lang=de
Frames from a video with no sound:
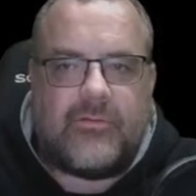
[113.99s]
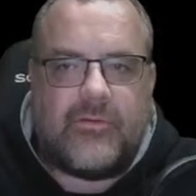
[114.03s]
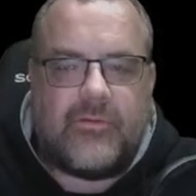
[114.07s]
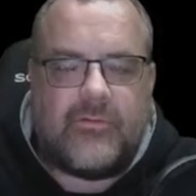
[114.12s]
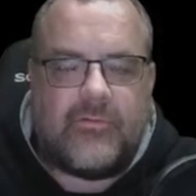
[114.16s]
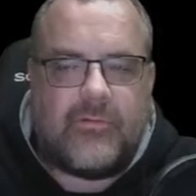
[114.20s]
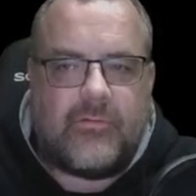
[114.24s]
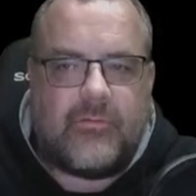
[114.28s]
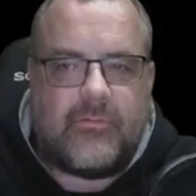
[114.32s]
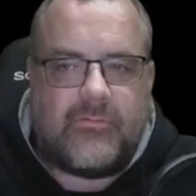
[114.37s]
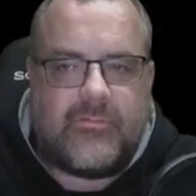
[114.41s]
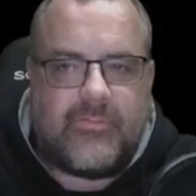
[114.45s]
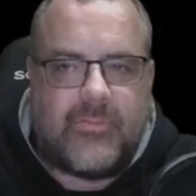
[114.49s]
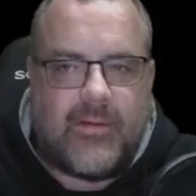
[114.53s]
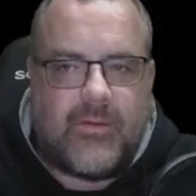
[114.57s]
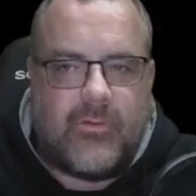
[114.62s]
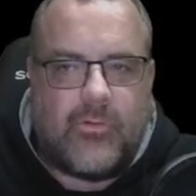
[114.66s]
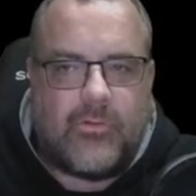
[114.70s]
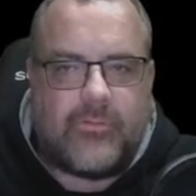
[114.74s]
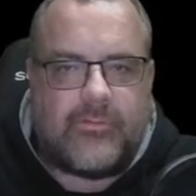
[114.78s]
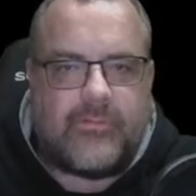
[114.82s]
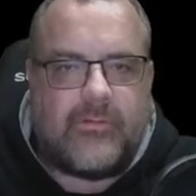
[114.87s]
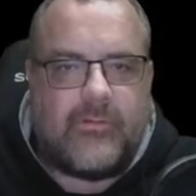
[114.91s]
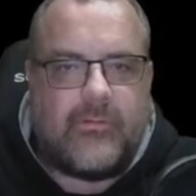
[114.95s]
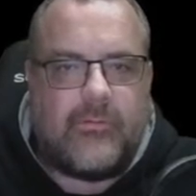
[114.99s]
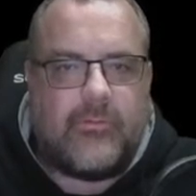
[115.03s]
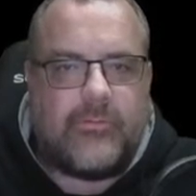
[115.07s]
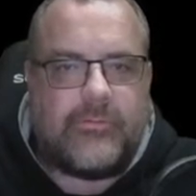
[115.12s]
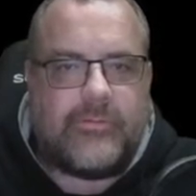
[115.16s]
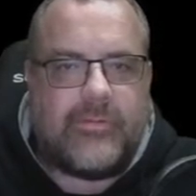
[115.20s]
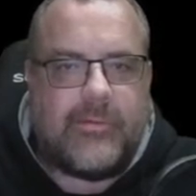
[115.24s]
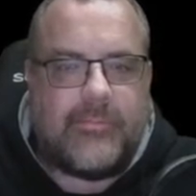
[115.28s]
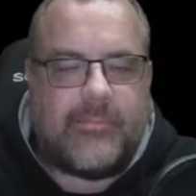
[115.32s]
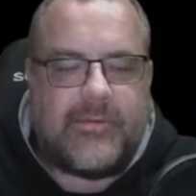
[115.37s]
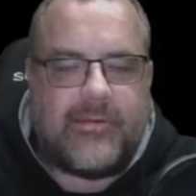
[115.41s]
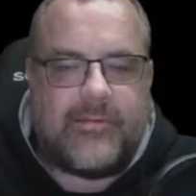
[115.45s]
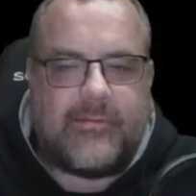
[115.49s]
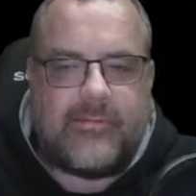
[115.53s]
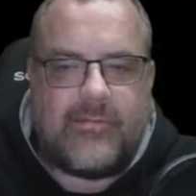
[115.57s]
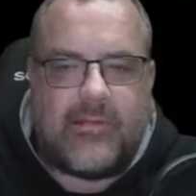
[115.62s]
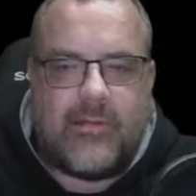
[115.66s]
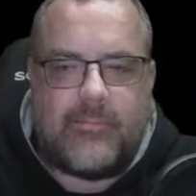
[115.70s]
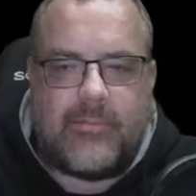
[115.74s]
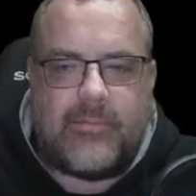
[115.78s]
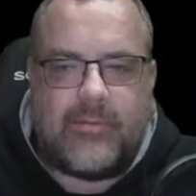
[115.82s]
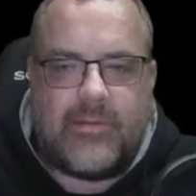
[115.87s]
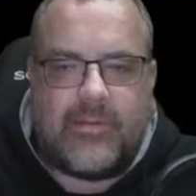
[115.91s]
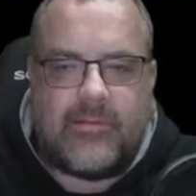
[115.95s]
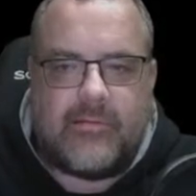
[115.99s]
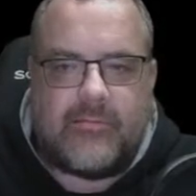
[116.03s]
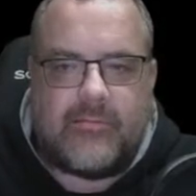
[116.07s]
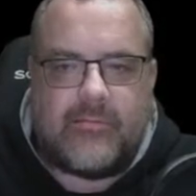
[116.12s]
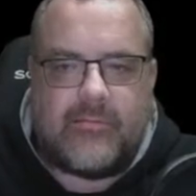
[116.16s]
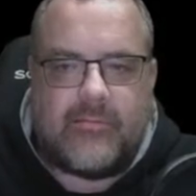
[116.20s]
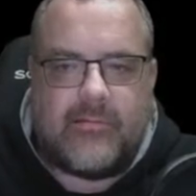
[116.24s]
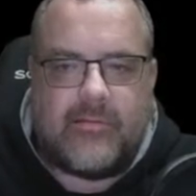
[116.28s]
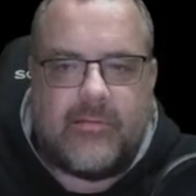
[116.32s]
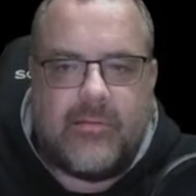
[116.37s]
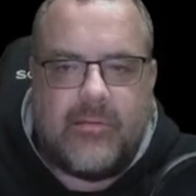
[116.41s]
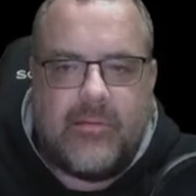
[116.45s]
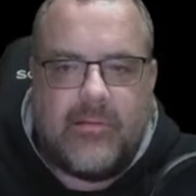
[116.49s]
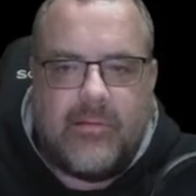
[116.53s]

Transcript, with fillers: die ist zwar kostenlos, aber das habe ich jetzt